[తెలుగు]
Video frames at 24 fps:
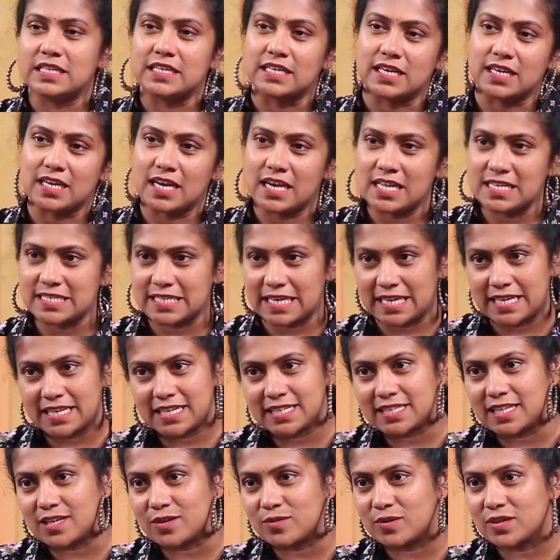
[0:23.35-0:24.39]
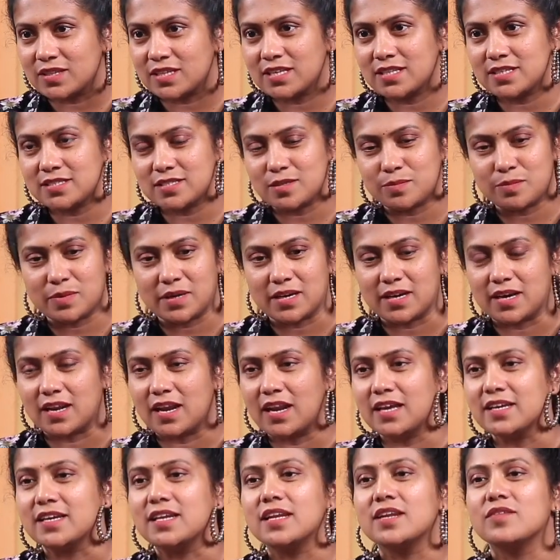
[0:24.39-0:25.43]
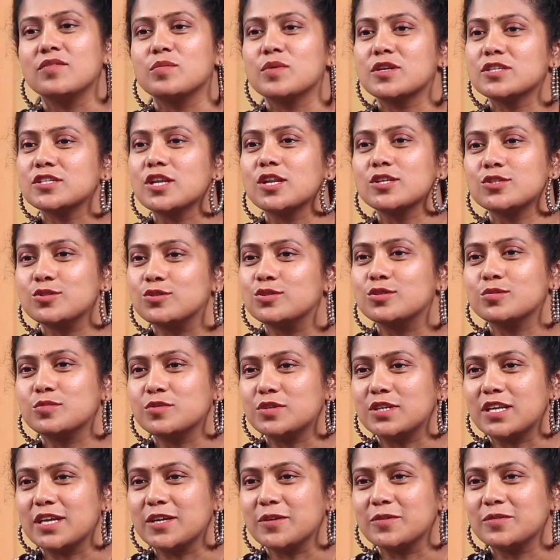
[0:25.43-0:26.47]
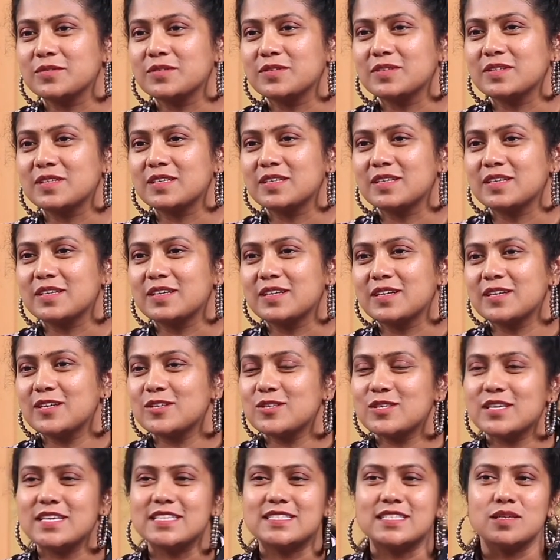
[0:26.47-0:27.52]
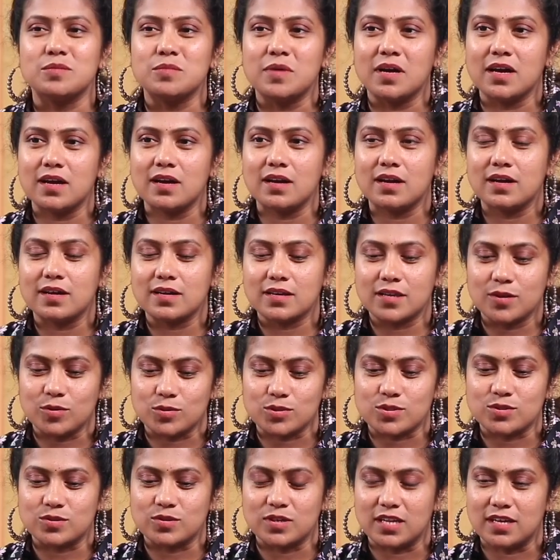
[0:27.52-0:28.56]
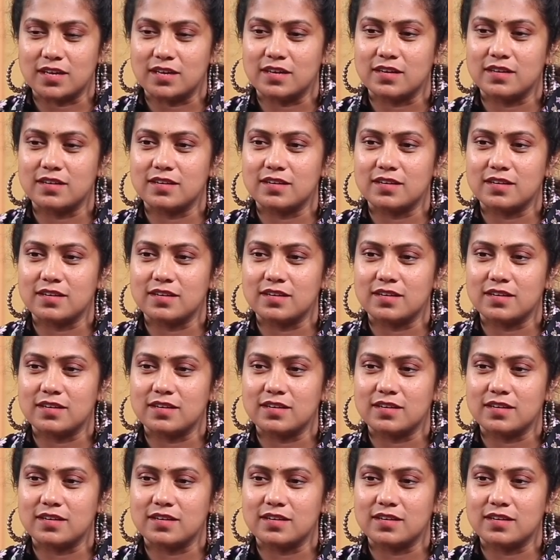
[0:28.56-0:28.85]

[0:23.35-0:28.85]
ఇక రిలీజ్ అయిన తర్వాత అయితే చెప్పక్కర్లా ఎన్ని విమర్శలు చుట్టుముట్టాయో అవునండి ఈ సినిమాకి వస్తున్న